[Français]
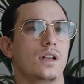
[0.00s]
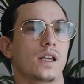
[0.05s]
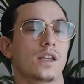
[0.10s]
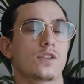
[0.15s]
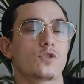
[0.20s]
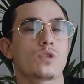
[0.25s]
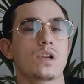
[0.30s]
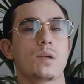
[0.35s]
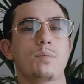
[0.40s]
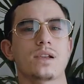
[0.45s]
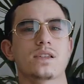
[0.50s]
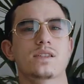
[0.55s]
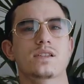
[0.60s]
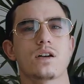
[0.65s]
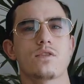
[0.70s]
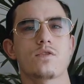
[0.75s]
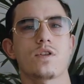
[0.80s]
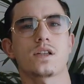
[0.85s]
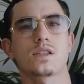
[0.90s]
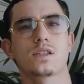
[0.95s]
la question n'est pas de
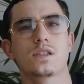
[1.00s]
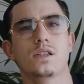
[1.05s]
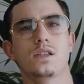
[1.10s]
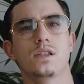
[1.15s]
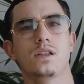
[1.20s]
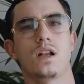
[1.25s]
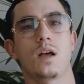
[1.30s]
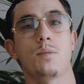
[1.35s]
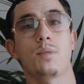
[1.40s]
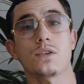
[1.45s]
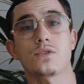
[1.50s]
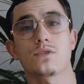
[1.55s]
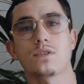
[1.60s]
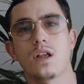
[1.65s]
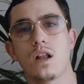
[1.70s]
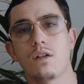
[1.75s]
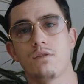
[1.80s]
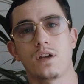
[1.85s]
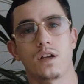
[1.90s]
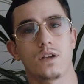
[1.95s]
savoir si la
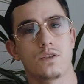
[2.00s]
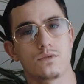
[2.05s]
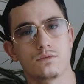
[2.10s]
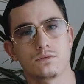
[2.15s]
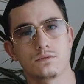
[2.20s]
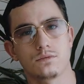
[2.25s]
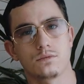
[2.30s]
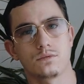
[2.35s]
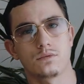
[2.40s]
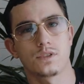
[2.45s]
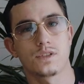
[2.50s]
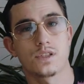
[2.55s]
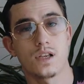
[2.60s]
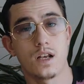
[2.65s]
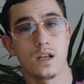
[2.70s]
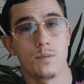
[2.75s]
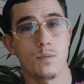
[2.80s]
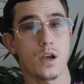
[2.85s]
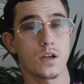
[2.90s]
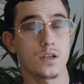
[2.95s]
personne avait raison, que ça
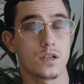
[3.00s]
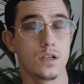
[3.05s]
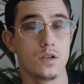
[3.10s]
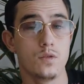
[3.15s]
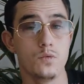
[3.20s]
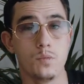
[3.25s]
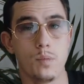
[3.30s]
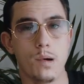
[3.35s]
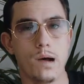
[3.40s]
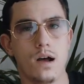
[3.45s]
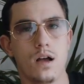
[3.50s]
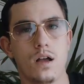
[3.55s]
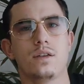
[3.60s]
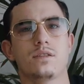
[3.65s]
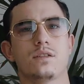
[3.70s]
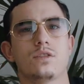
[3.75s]
allait marcher ou pas.